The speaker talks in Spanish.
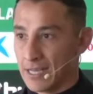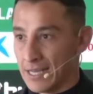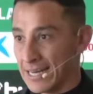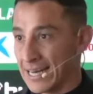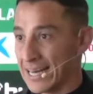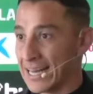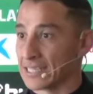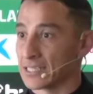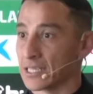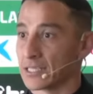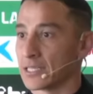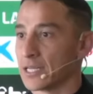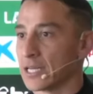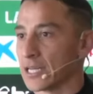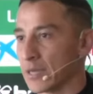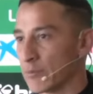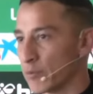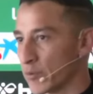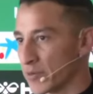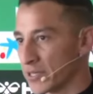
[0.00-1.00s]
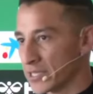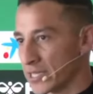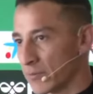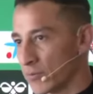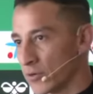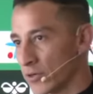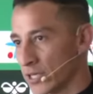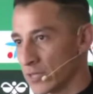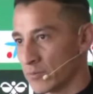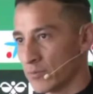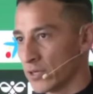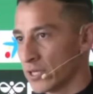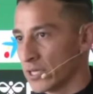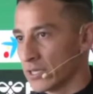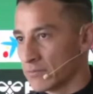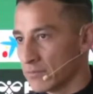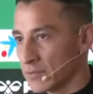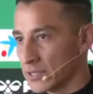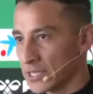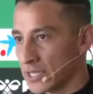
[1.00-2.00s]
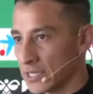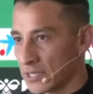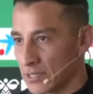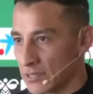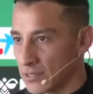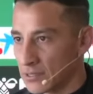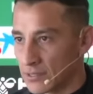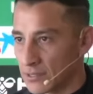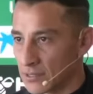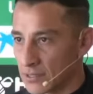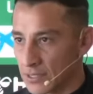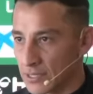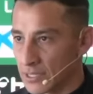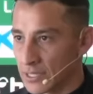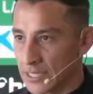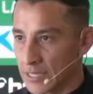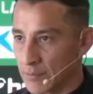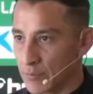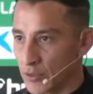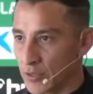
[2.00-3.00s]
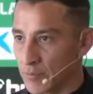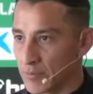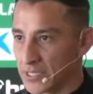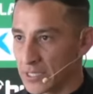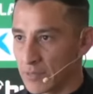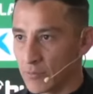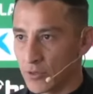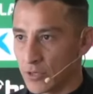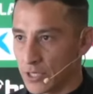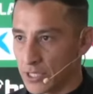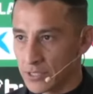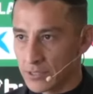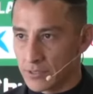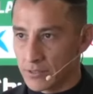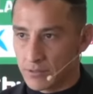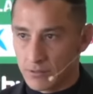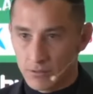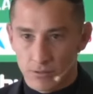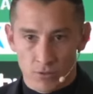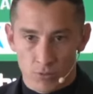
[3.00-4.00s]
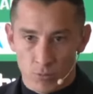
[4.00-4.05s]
en el Atlas, en el equipo de mis amores, porque es el, equipo de mis amores,